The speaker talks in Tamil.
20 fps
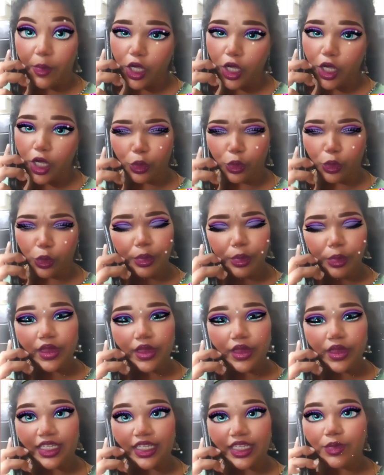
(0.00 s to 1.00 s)
அம்மா
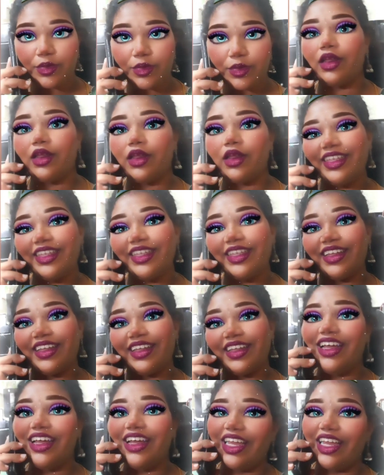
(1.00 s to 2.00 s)
ரொம்ப தேங்க்ஸ்மா
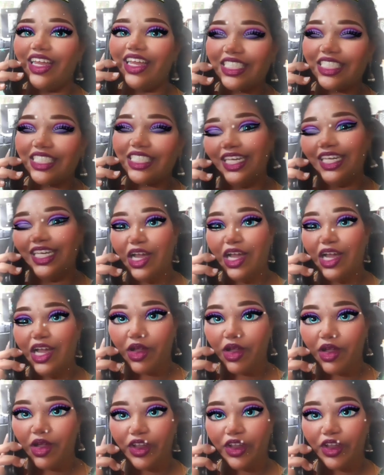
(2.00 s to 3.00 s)
இதுக்கு தான் எங்கள்
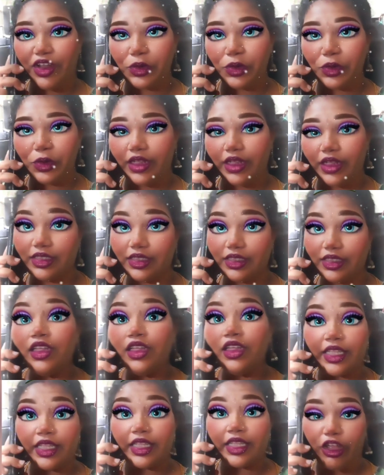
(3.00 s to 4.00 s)
செல்ல அம்மா வேணுன்றது